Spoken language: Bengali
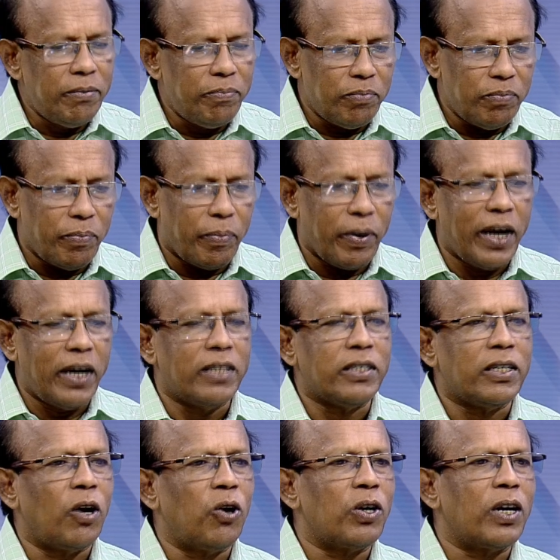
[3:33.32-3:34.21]
পেয়ে
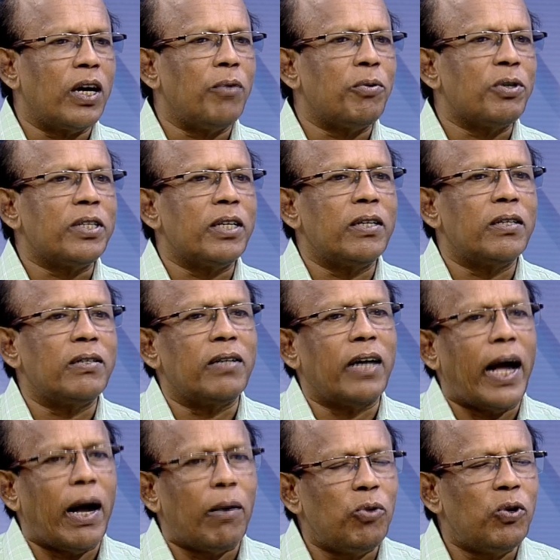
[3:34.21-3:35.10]
যাওয়াটা আমাদের
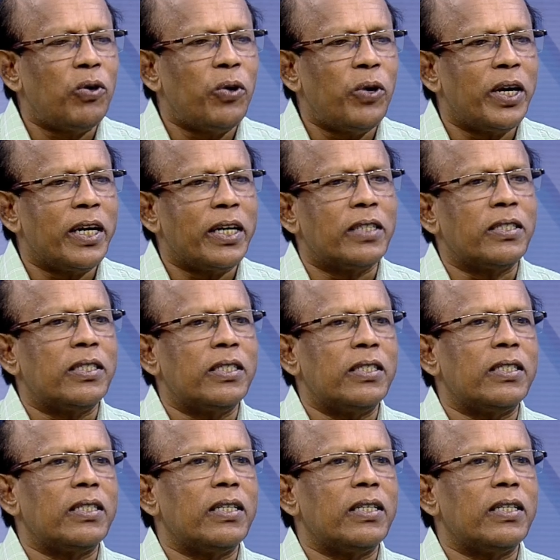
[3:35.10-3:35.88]
এমন হয়ে গেছে যে